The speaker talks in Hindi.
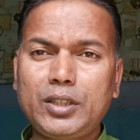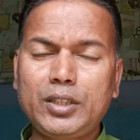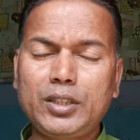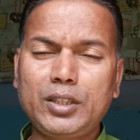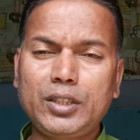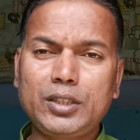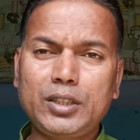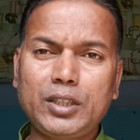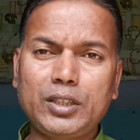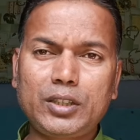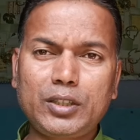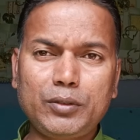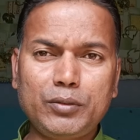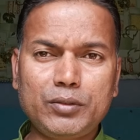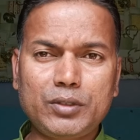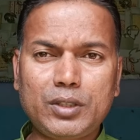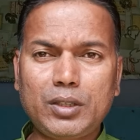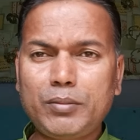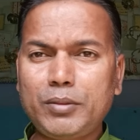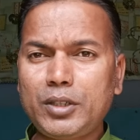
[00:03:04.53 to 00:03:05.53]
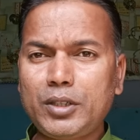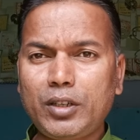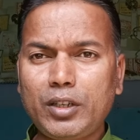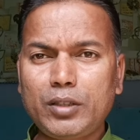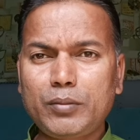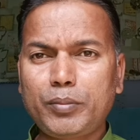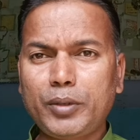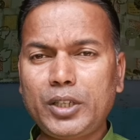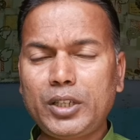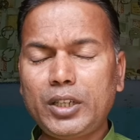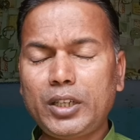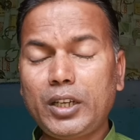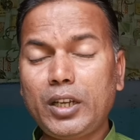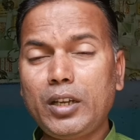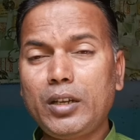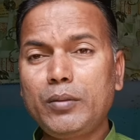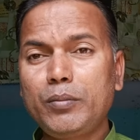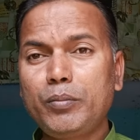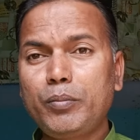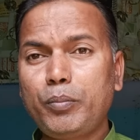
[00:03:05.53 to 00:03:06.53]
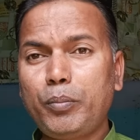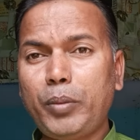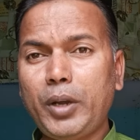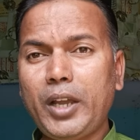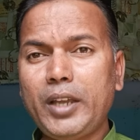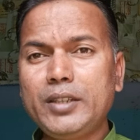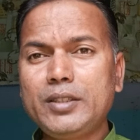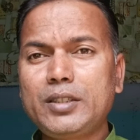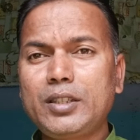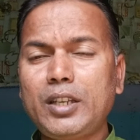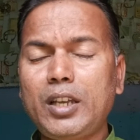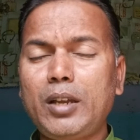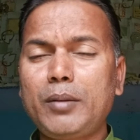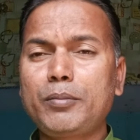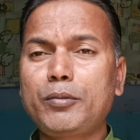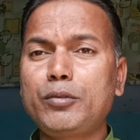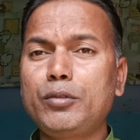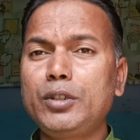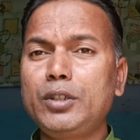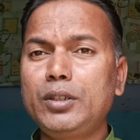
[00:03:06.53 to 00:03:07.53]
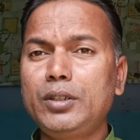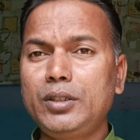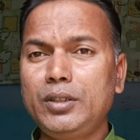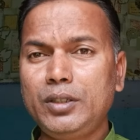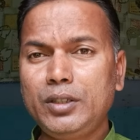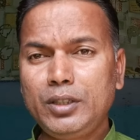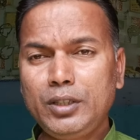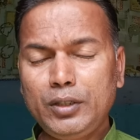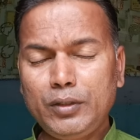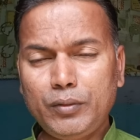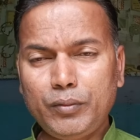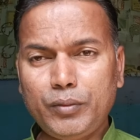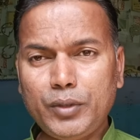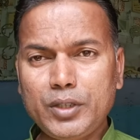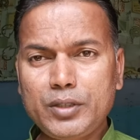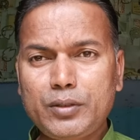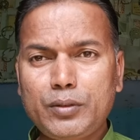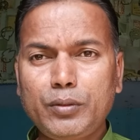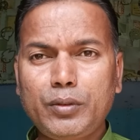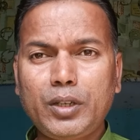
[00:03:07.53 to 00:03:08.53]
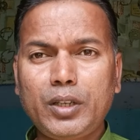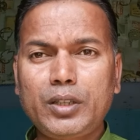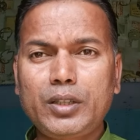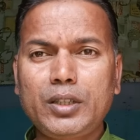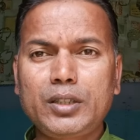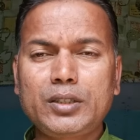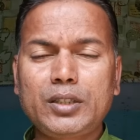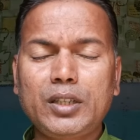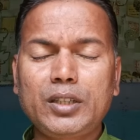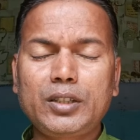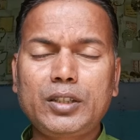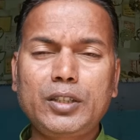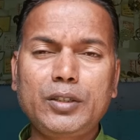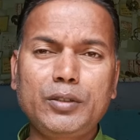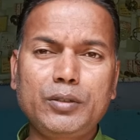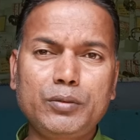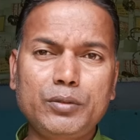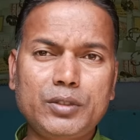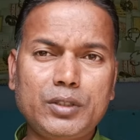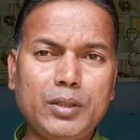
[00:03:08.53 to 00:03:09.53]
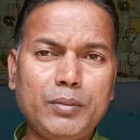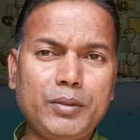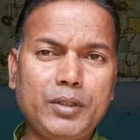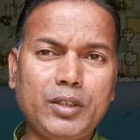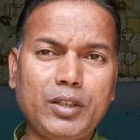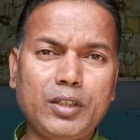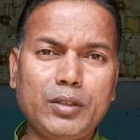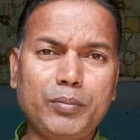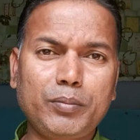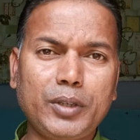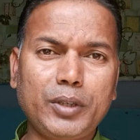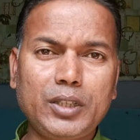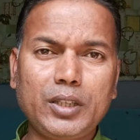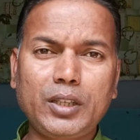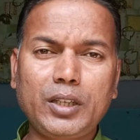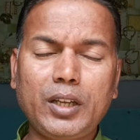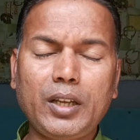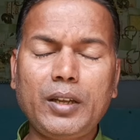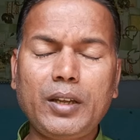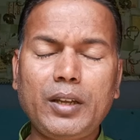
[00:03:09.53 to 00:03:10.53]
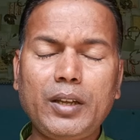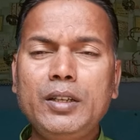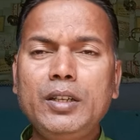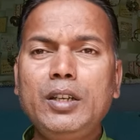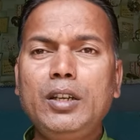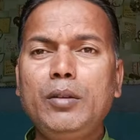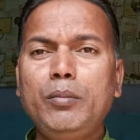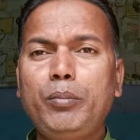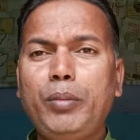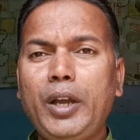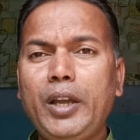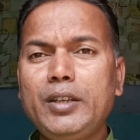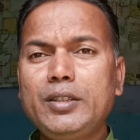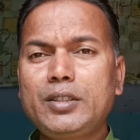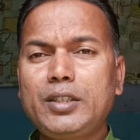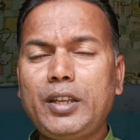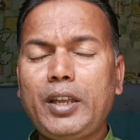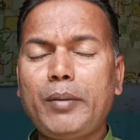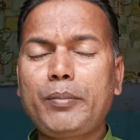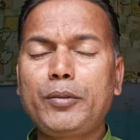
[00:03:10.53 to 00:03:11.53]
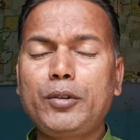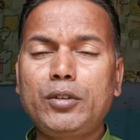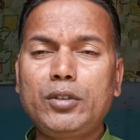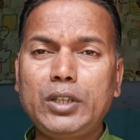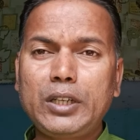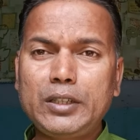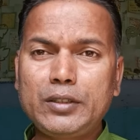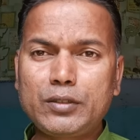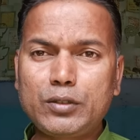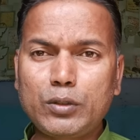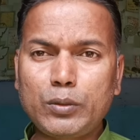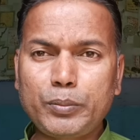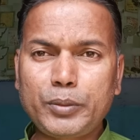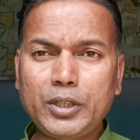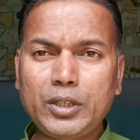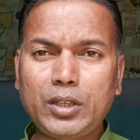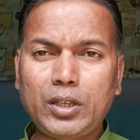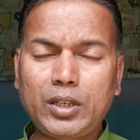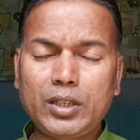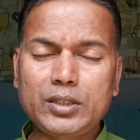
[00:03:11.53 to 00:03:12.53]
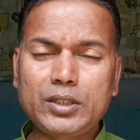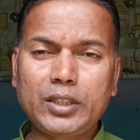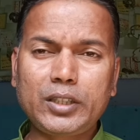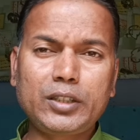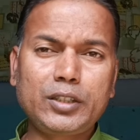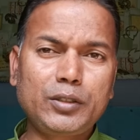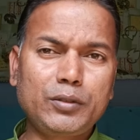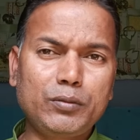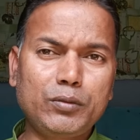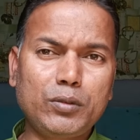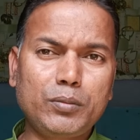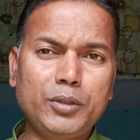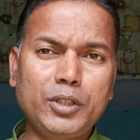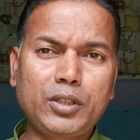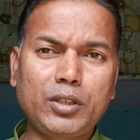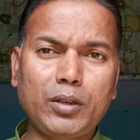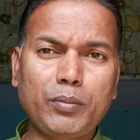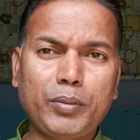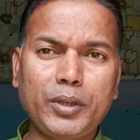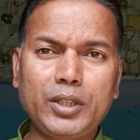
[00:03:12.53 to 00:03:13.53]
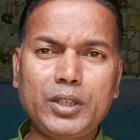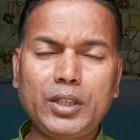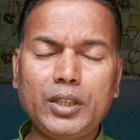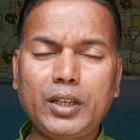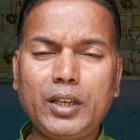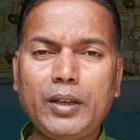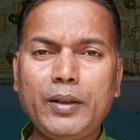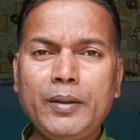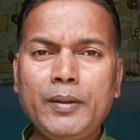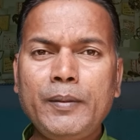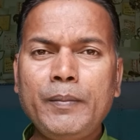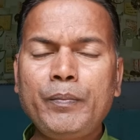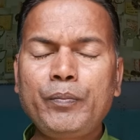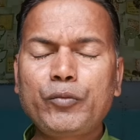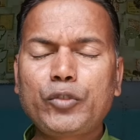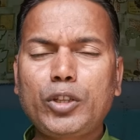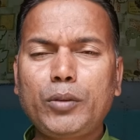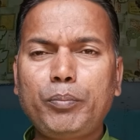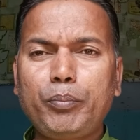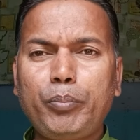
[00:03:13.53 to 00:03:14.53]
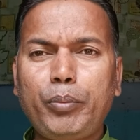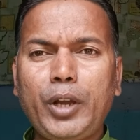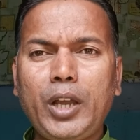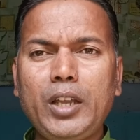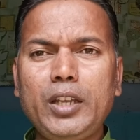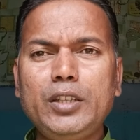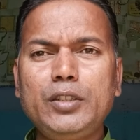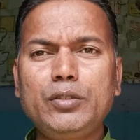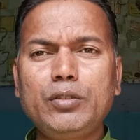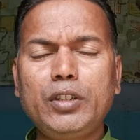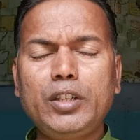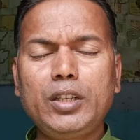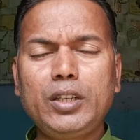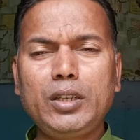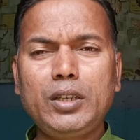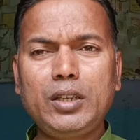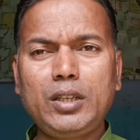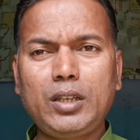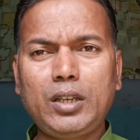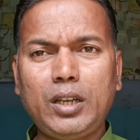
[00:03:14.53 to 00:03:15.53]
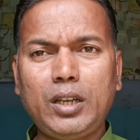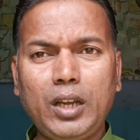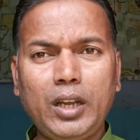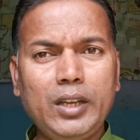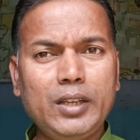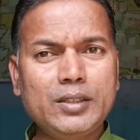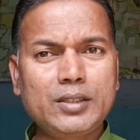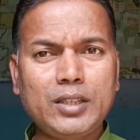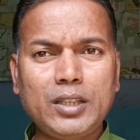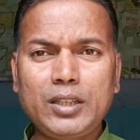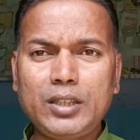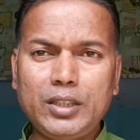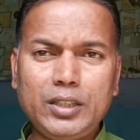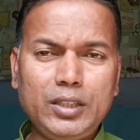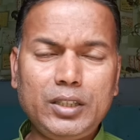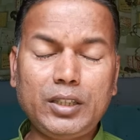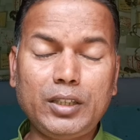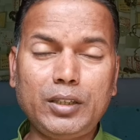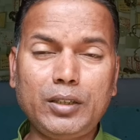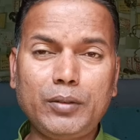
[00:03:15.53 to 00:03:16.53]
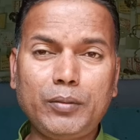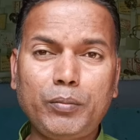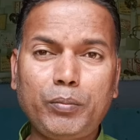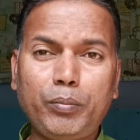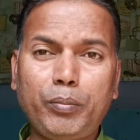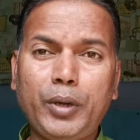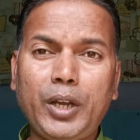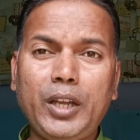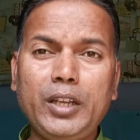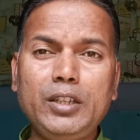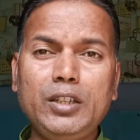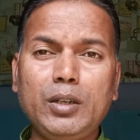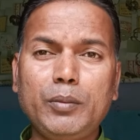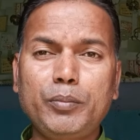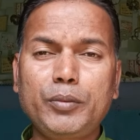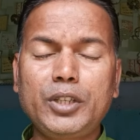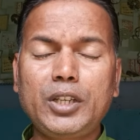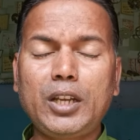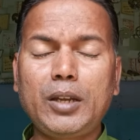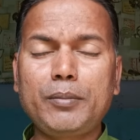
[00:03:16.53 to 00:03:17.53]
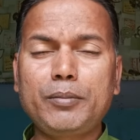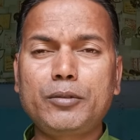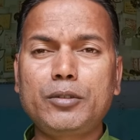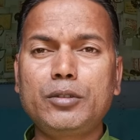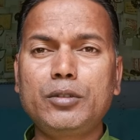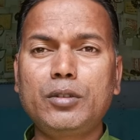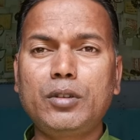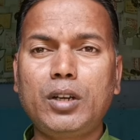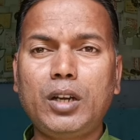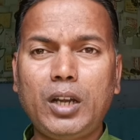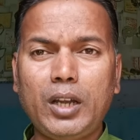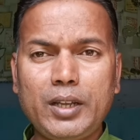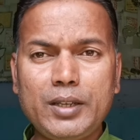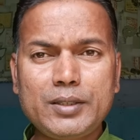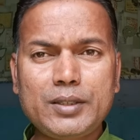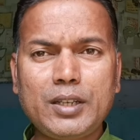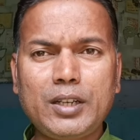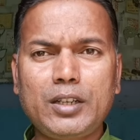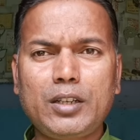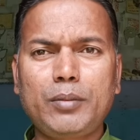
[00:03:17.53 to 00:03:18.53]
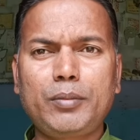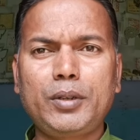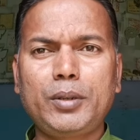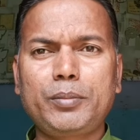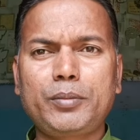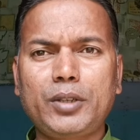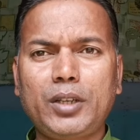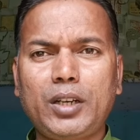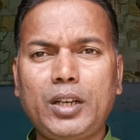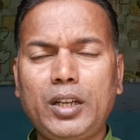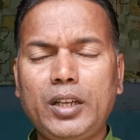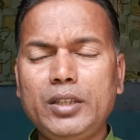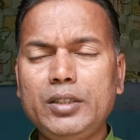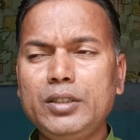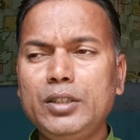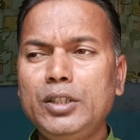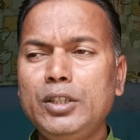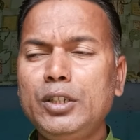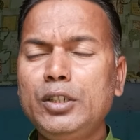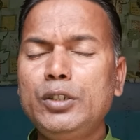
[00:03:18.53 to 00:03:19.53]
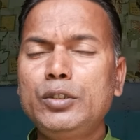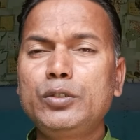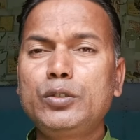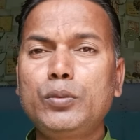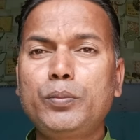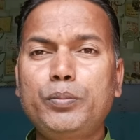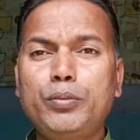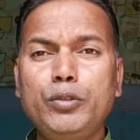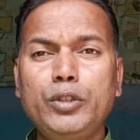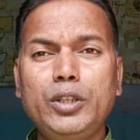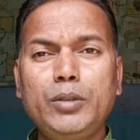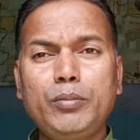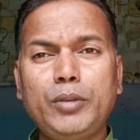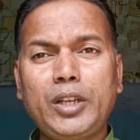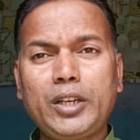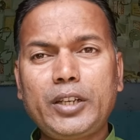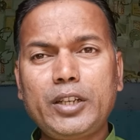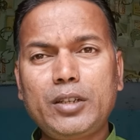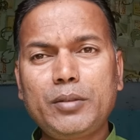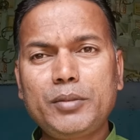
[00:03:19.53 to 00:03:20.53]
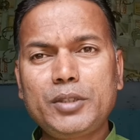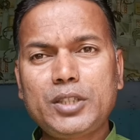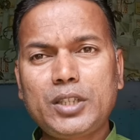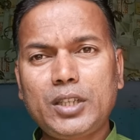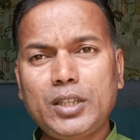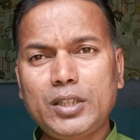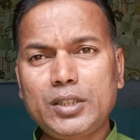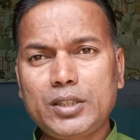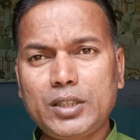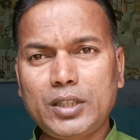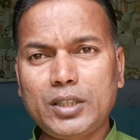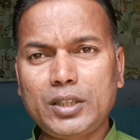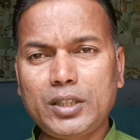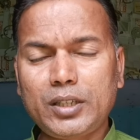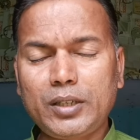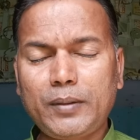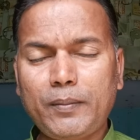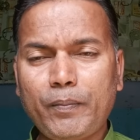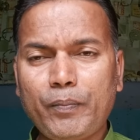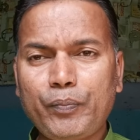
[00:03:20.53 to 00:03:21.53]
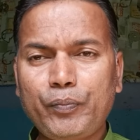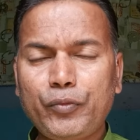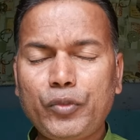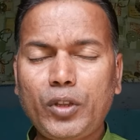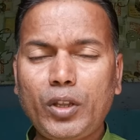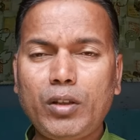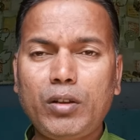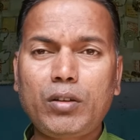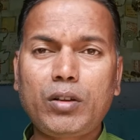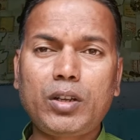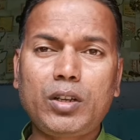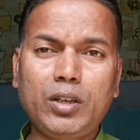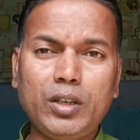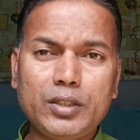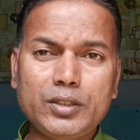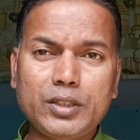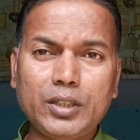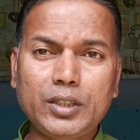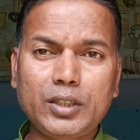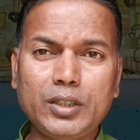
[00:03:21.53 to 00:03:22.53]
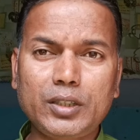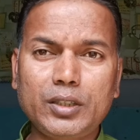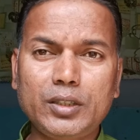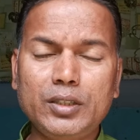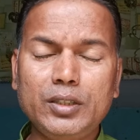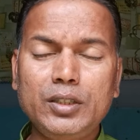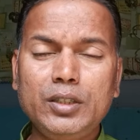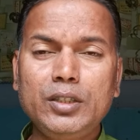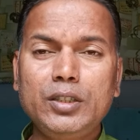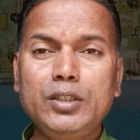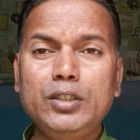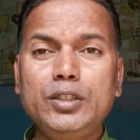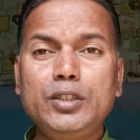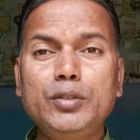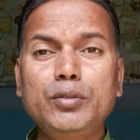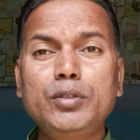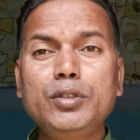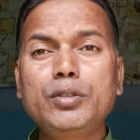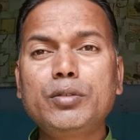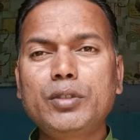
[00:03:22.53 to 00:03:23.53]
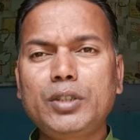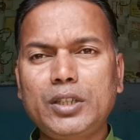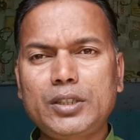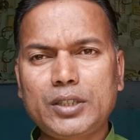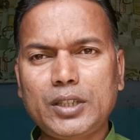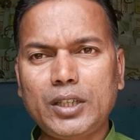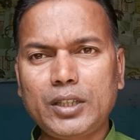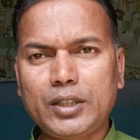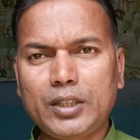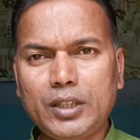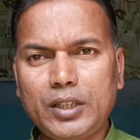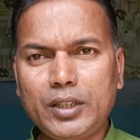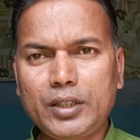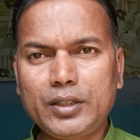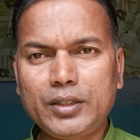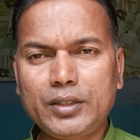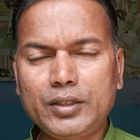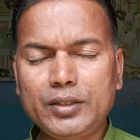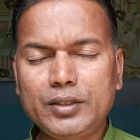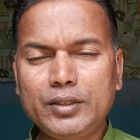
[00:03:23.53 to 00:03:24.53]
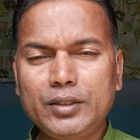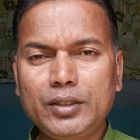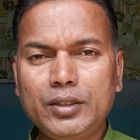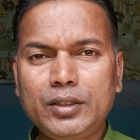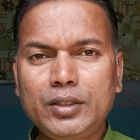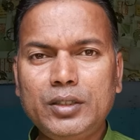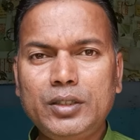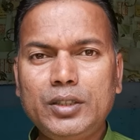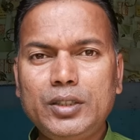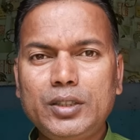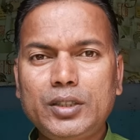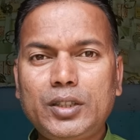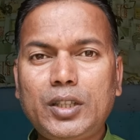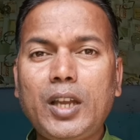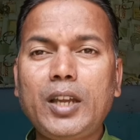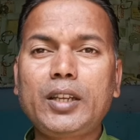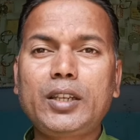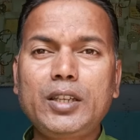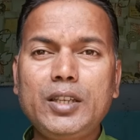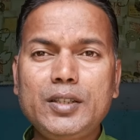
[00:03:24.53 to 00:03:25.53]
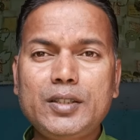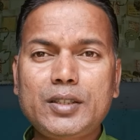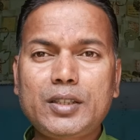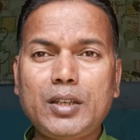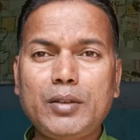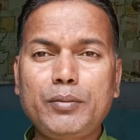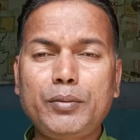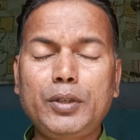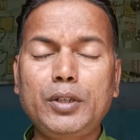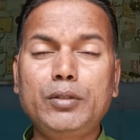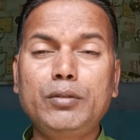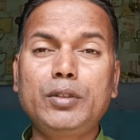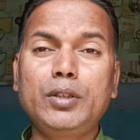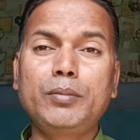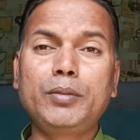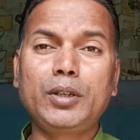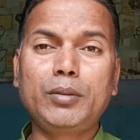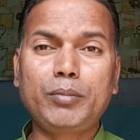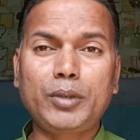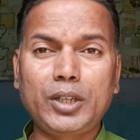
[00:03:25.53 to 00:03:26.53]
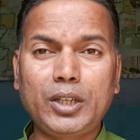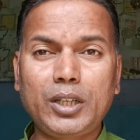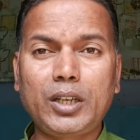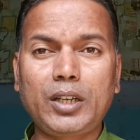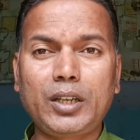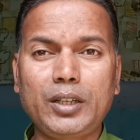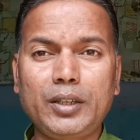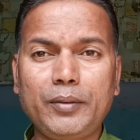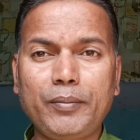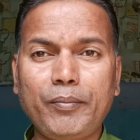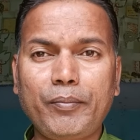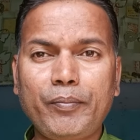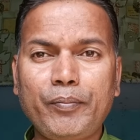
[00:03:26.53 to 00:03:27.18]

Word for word: खरीदना चाहते हैं उससे भी खरीद पाइएगा पाई से आप कोई वस्तु खरीदना चाहते हैं उससे भी खरीद पाइएगा पाई से आप ऑनलाइन शॉपिंग करना चाहते हैं वो भी कर पाइएगा तो पाई जो है ऐसा नहीं है पाई अपने आप को ऐसा डेवलप कर रहे हैं जो पूरी मार्केट में छाना चाहता है और हर जगह यूज होना चाहता है ताकि इसका वैल्यूएबल बना रहे